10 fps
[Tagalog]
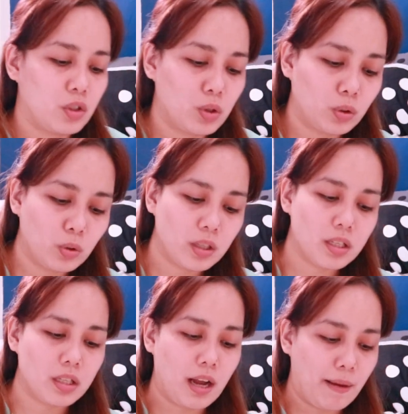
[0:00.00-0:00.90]
So, itong
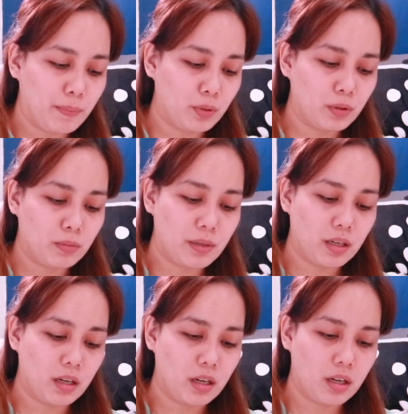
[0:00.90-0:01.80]
isa, puro
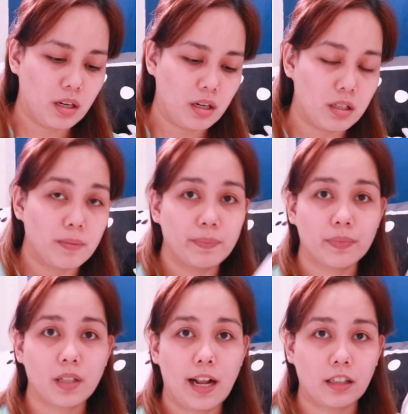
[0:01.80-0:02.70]
mga
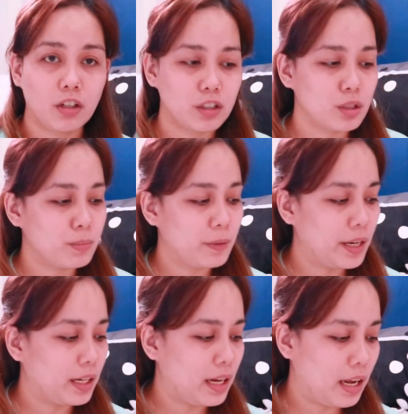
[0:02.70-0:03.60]
alcohol
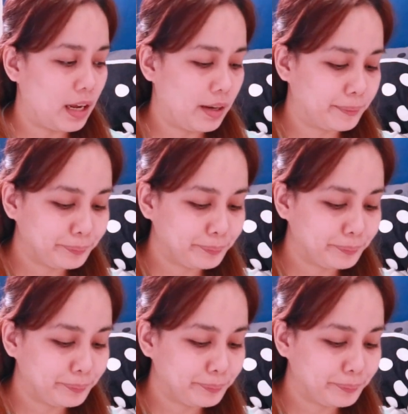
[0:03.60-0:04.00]
spray na